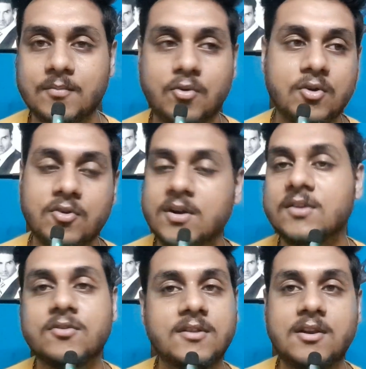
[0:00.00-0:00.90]
ভোর
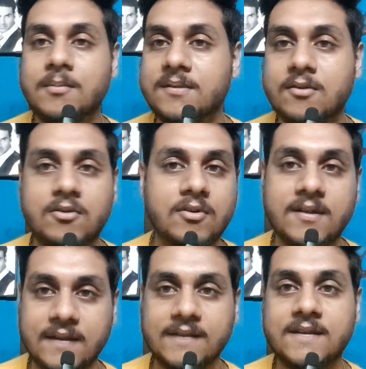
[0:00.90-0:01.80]
ছটার শো দিলেও শিওর
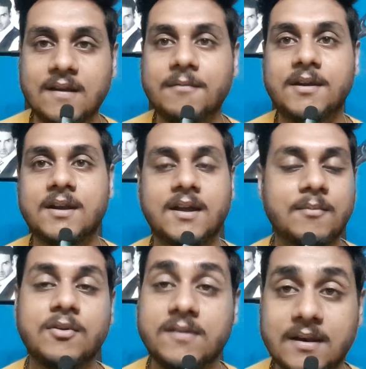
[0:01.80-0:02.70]
লোকে দেখতে যাবে এটা
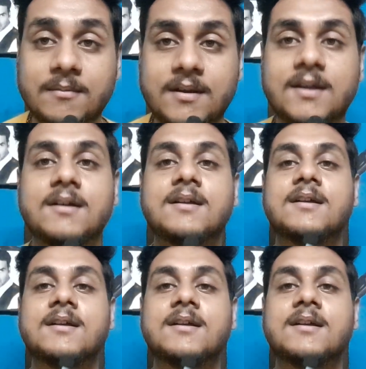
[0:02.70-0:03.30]
এমনই সিনেমা এটা